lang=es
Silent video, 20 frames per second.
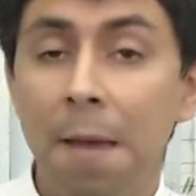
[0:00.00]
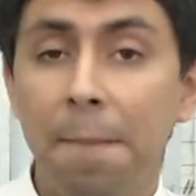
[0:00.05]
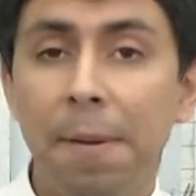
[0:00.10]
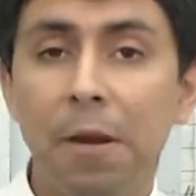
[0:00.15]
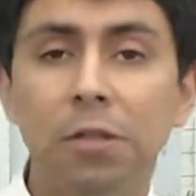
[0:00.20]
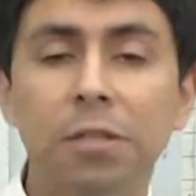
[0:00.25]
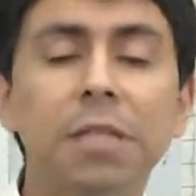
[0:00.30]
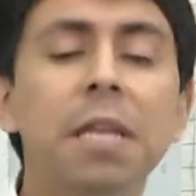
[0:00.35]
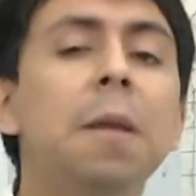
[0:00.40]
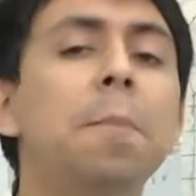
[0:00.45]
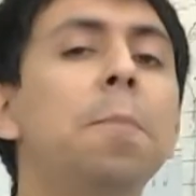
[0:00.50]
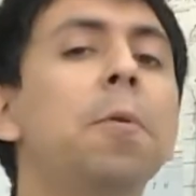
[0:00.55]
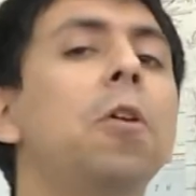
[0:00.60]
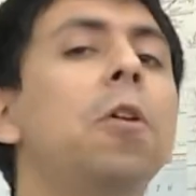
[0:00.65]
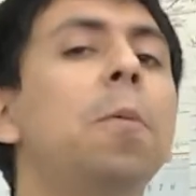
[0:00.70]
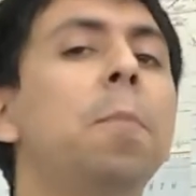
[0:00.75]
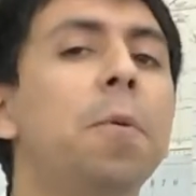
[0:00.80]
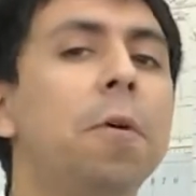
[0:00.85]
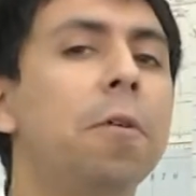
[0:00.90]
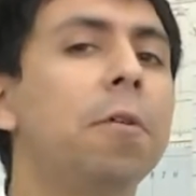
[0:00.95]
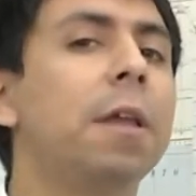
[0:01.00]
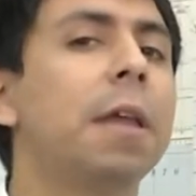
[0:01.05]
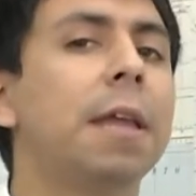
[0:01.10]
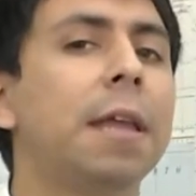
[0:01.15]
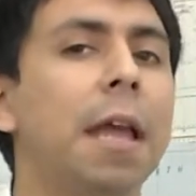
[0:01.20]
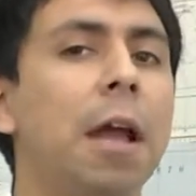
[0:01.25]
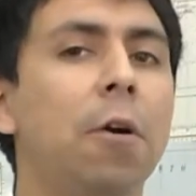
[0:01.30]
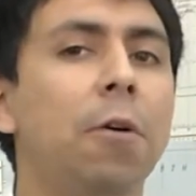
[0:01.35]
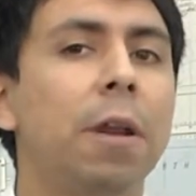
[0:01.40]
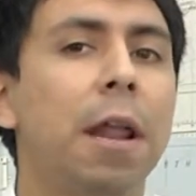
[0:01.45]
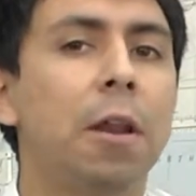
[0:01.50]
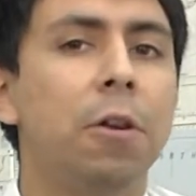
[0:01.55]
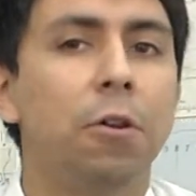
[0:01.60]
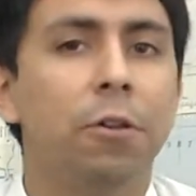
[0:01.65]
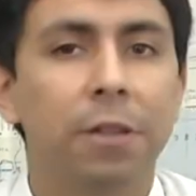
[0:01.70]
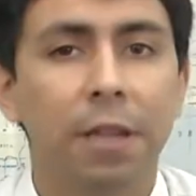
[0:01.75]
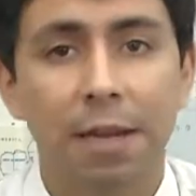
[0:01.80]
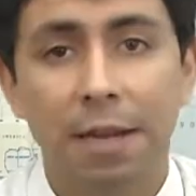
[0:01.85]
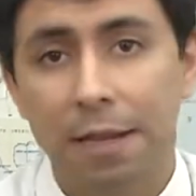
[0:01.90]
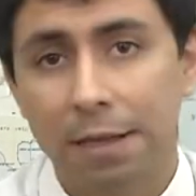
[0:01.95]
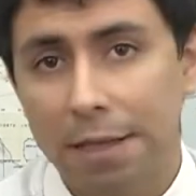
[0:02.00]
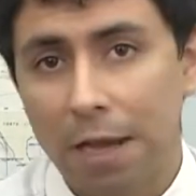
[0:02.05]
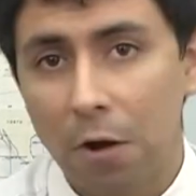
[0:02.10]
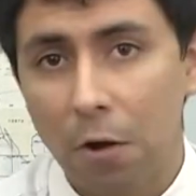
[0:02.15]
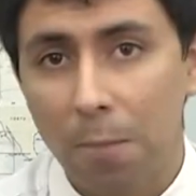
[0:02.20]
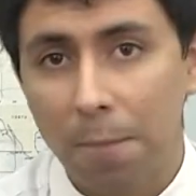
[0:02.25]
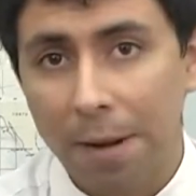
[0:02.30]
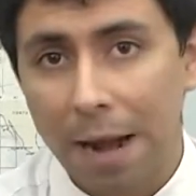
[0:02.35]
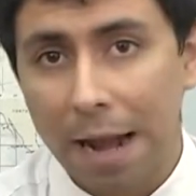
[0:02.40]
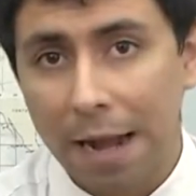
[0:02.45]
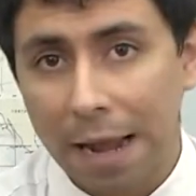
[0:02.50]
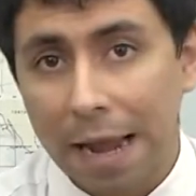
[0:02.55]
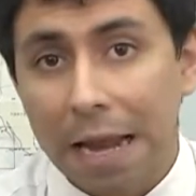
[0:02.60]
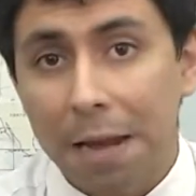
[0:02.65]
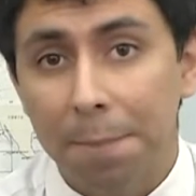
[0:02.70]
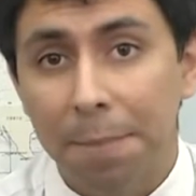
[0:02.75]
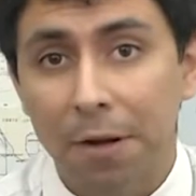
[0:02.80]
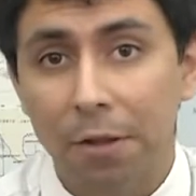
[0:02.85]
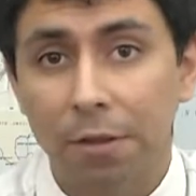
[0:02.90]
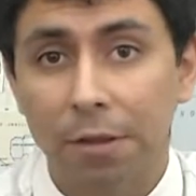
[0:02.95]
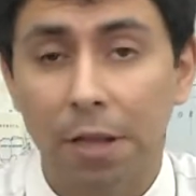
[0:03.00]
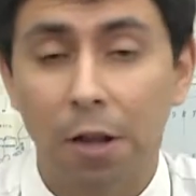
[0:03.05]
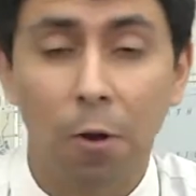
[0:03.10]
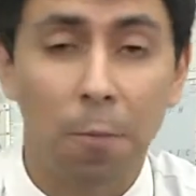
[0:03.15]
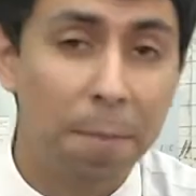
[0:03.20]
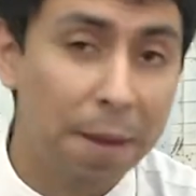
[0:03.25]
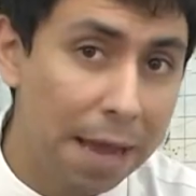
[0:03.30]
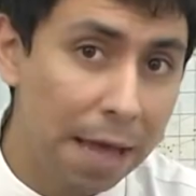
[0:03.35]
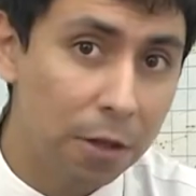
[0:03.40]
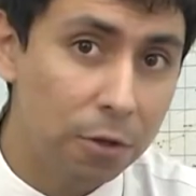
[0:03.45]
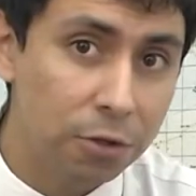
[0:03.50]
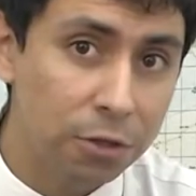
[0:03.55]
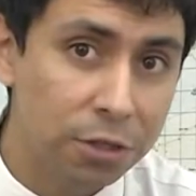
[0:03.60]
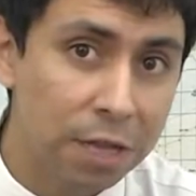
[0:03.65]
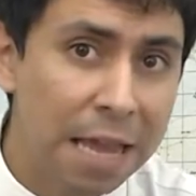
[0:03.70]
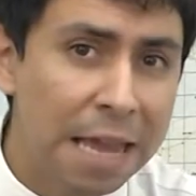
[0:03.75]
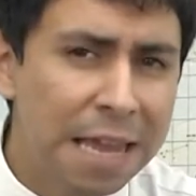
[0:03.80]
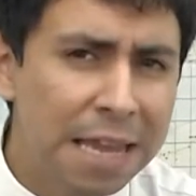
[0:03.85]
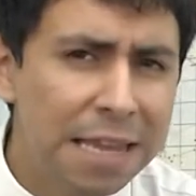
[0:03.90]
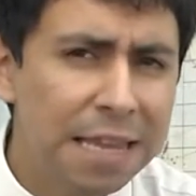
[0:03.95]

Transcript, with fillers: pero sí por los pobres que ahora no tenían que comprar el perdón de los pecados,